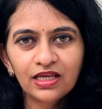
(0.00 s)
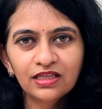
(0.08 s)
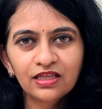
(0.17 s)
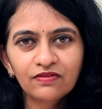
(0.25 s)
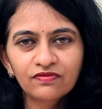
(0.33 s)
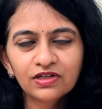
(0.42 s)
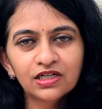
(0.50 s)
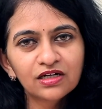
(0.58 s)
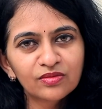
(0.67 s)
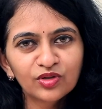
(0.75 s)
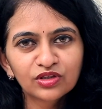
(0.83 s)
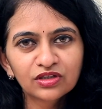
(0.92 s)
ఇది
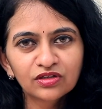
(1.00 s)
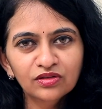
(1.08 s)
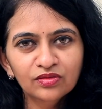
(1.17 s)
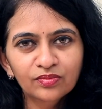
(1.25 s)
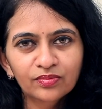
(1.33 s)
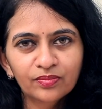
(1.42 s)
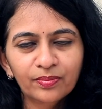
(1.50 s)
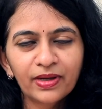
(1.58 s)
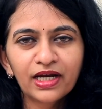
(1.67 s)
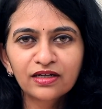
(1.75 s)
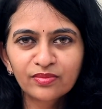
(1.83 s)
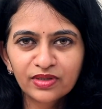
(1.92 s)
వరల్డ్ మొత్తం
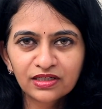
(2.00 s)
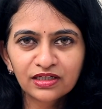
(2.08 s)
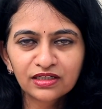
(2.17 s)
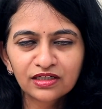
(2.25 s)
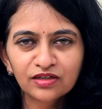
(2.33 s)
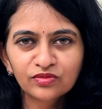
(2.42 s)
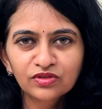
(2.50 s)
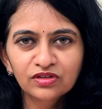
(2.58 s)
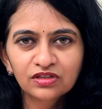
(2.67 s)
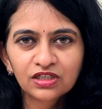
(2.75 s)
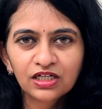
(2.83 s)
పాండమిక్ అంటాము